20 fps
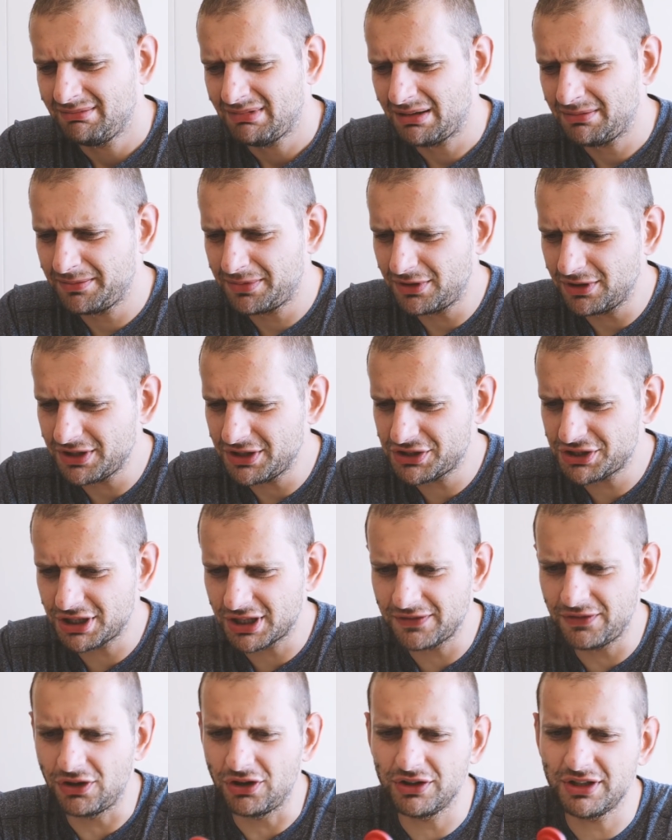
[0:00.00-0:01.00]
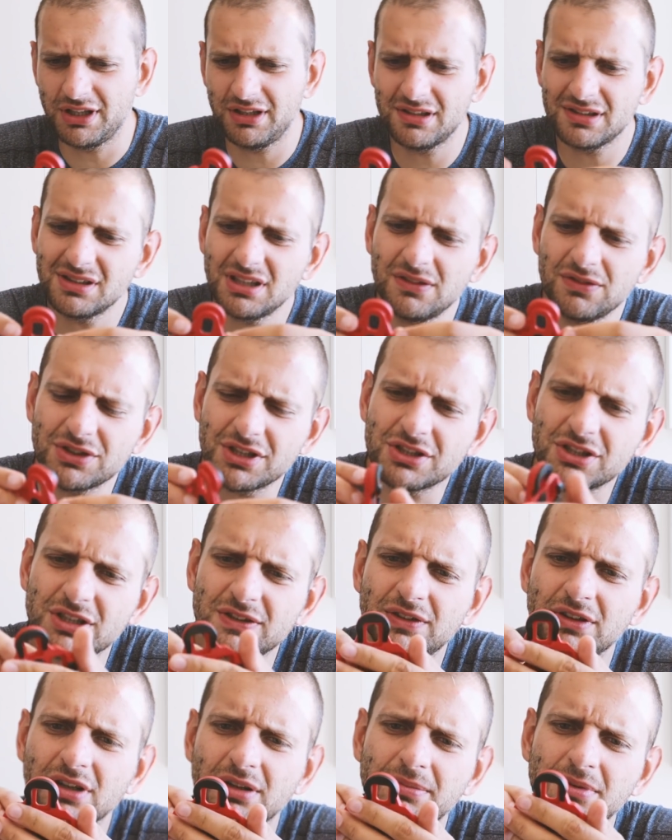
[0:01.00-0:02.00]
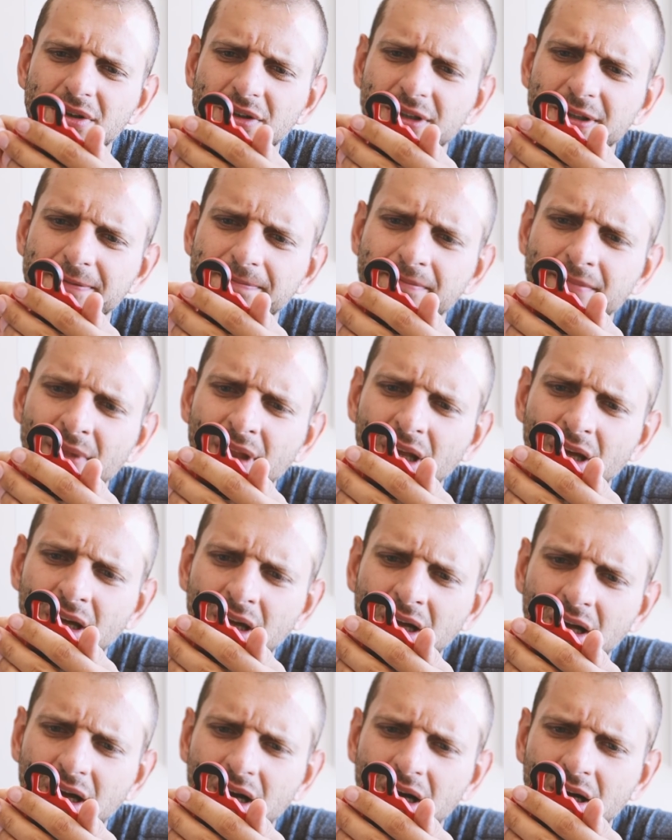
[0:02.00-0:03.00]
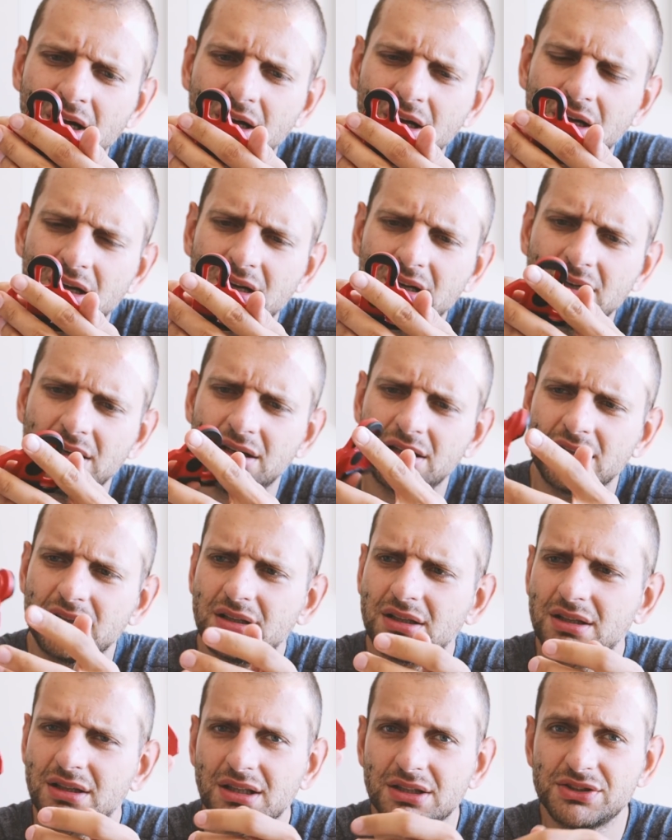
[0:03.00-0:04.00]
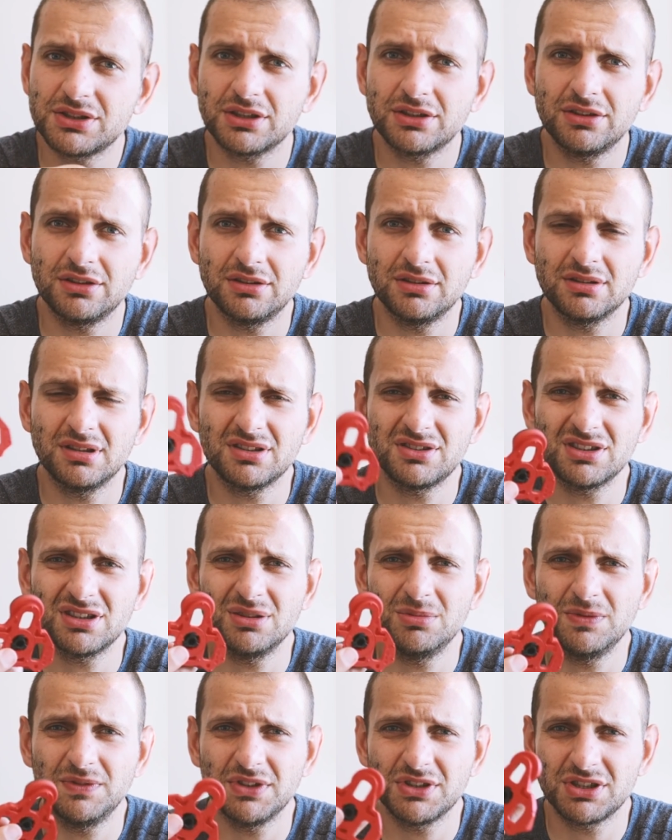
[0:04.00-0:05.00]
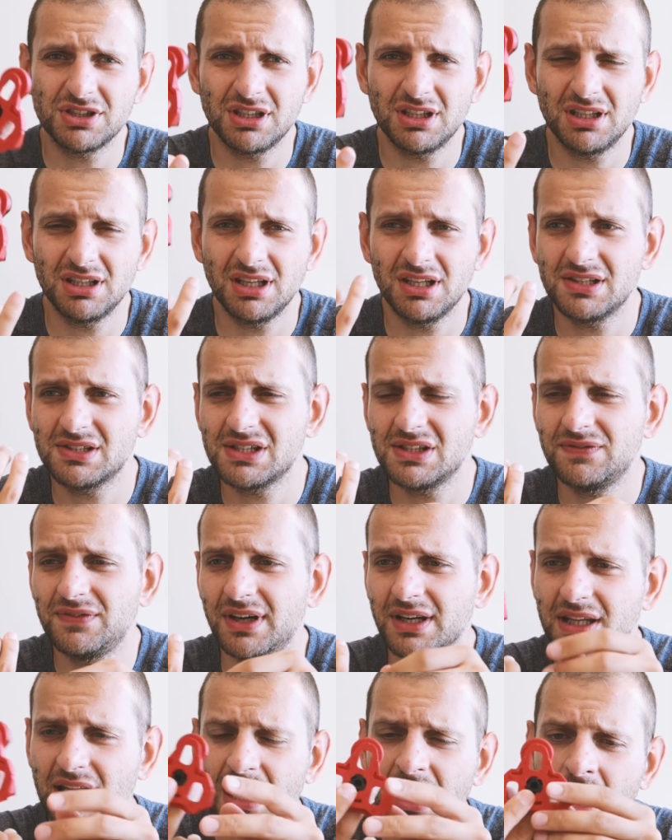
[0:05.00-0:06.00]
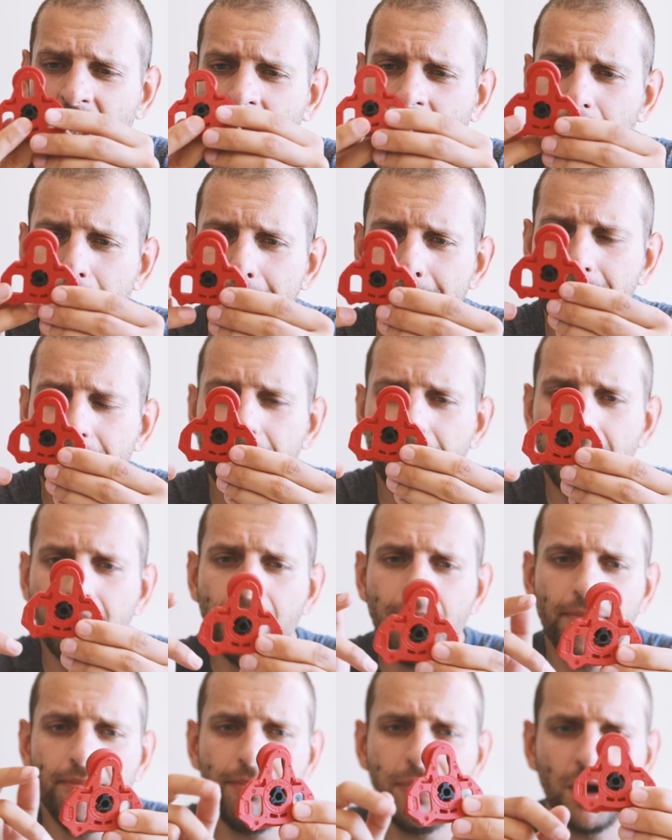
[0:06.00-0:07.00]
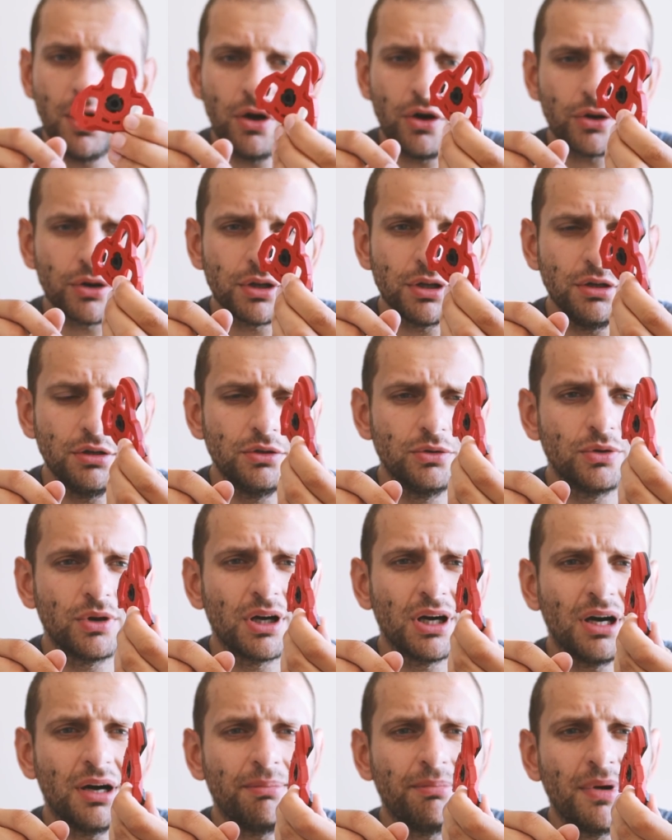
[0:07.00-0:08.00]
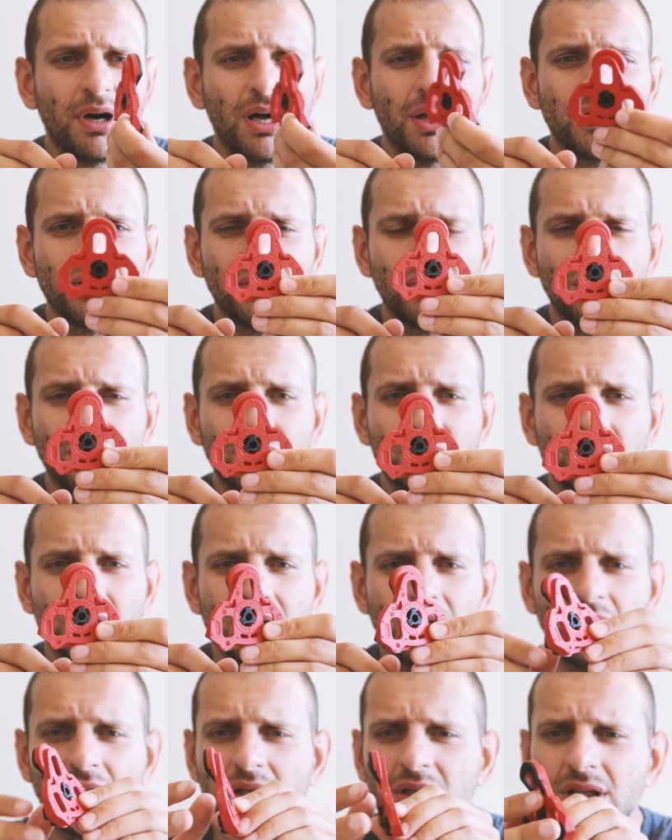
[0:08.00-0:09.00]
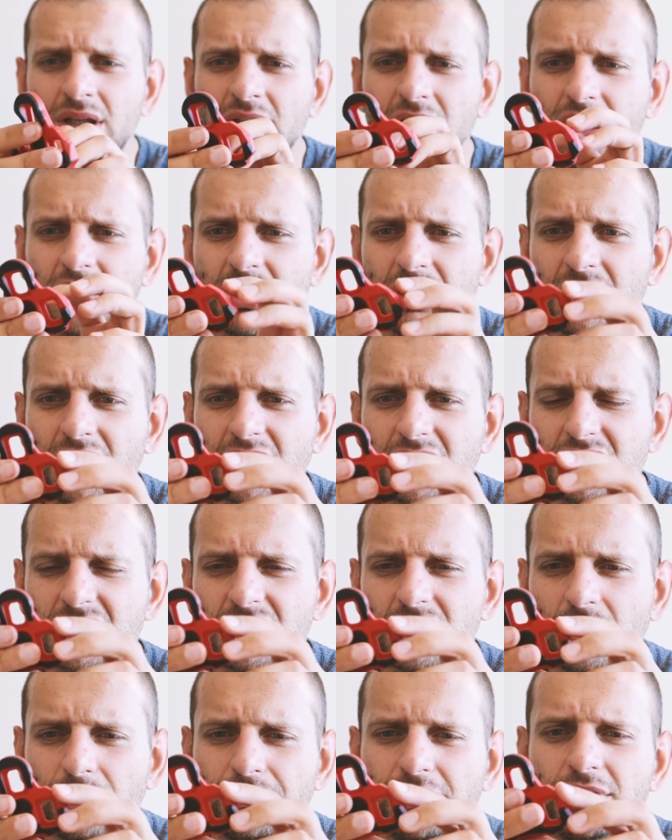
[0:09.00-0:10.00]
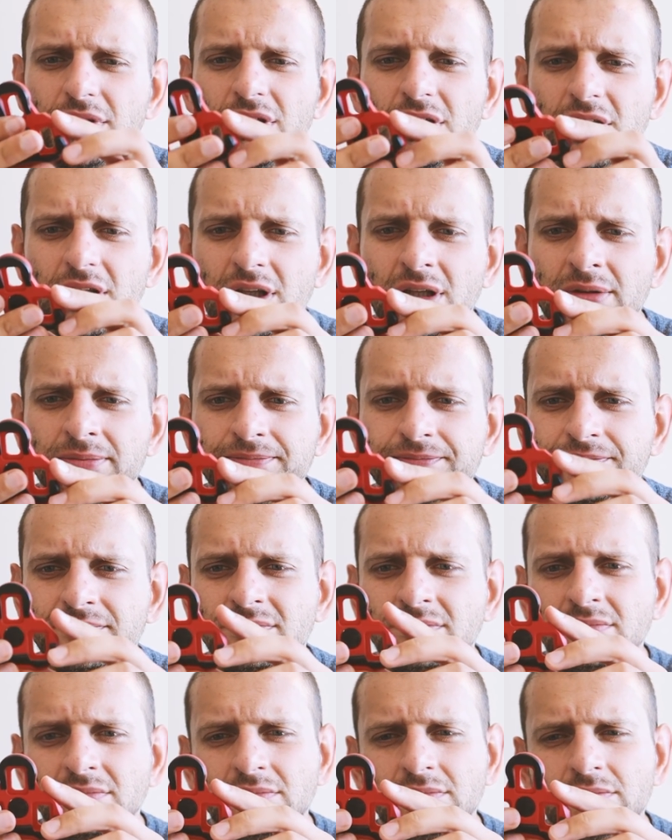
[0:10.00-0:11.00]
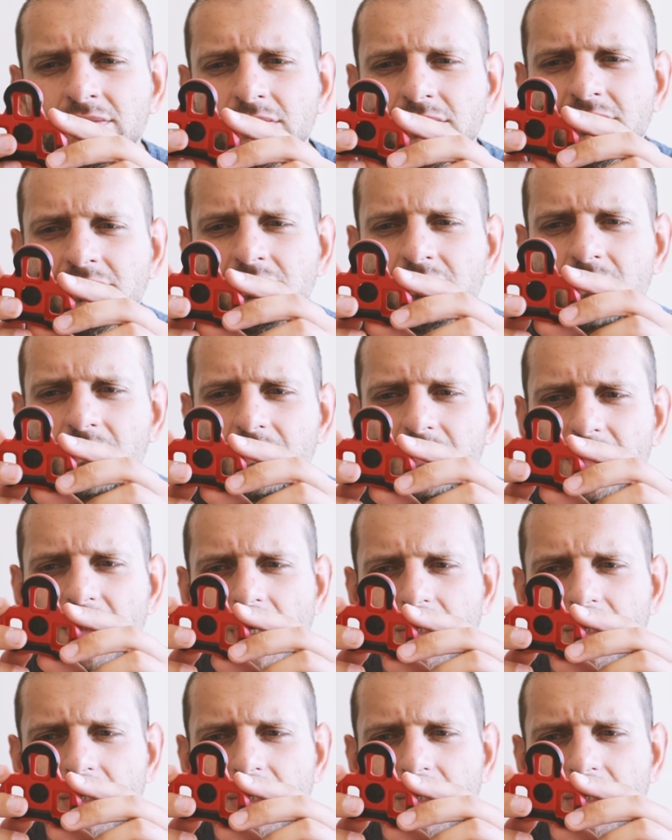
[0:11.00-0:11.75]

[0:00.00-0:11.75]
Mam bloki czerwone, no i znowu te czerwone bloki. Eee, Dlaczego, dlaczego mówię, że nie jest fajne? Bloki Luka mają e, kilka stopni mm,